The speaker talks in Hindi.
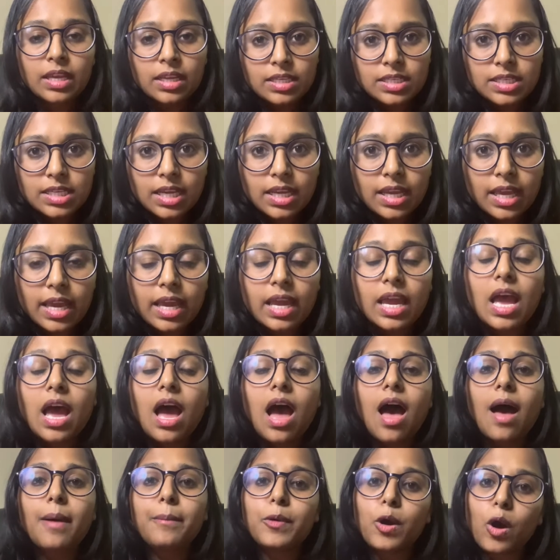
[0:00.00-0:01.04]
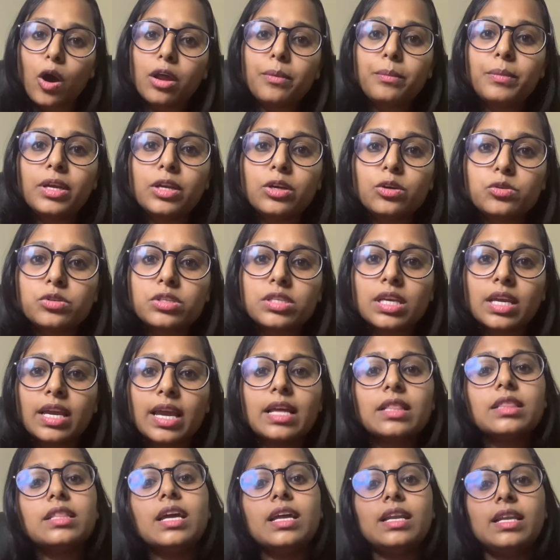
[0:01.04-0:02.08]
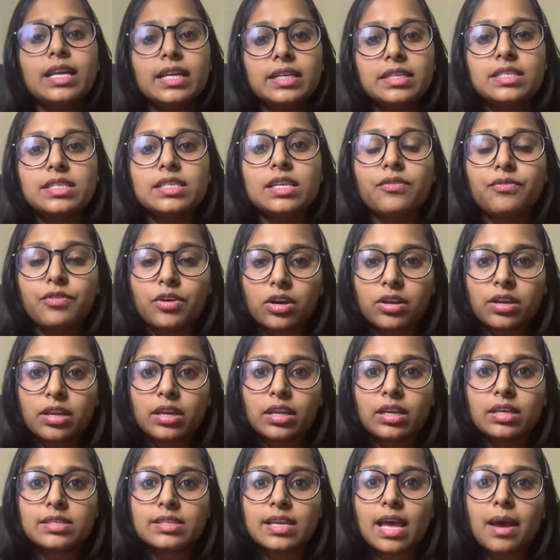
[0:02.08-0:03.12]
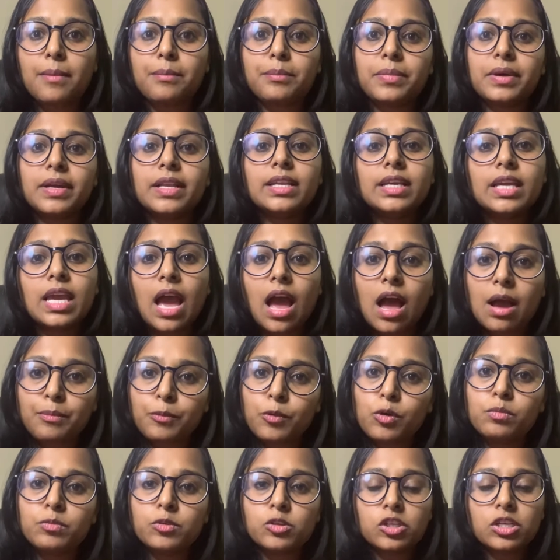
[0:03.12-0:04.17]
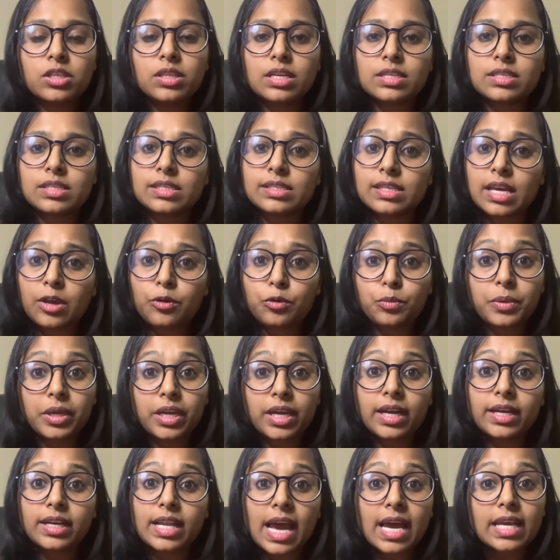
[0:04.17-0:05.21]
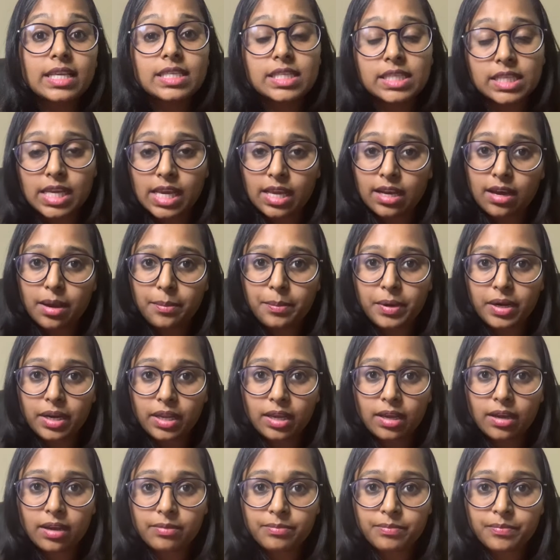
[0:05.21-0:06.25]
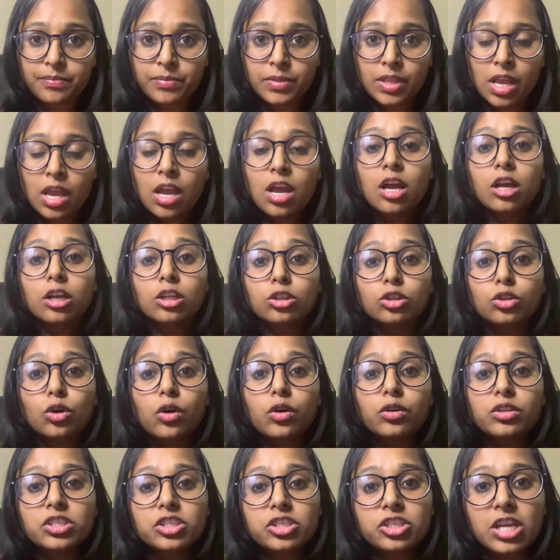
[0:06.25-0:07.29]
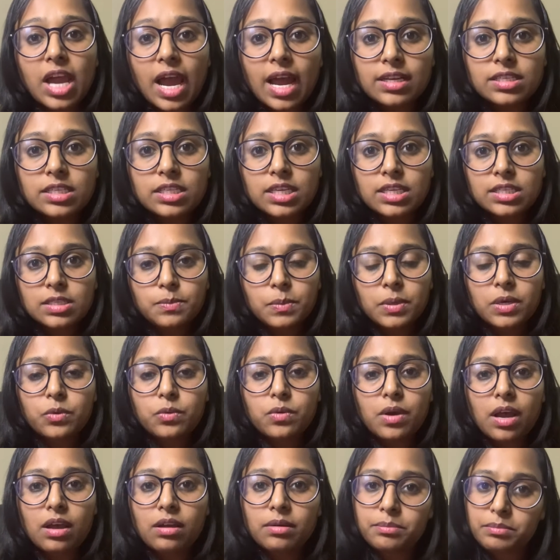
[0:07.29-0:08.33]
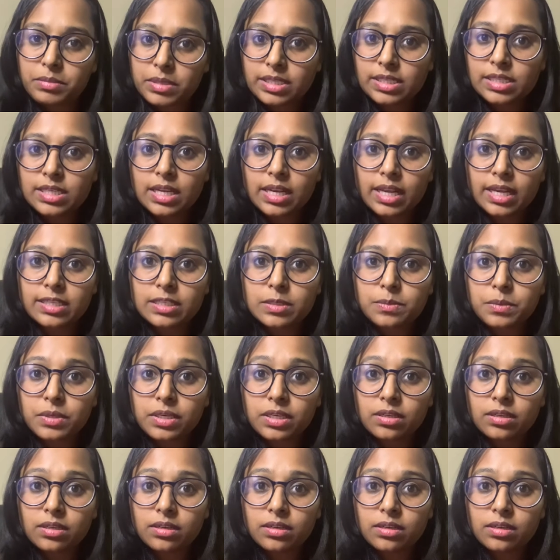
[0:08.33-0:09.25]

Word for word: ठीक है अब गवर्नमेंट उससे कहते हैं लेट से फॉर एन एग्जाम्पल कि आपको मुझे दस हजार रुपए का टैक्स देना पड़ेगा तो चार्ज किस पर हुआ मिस्टर एक्स पर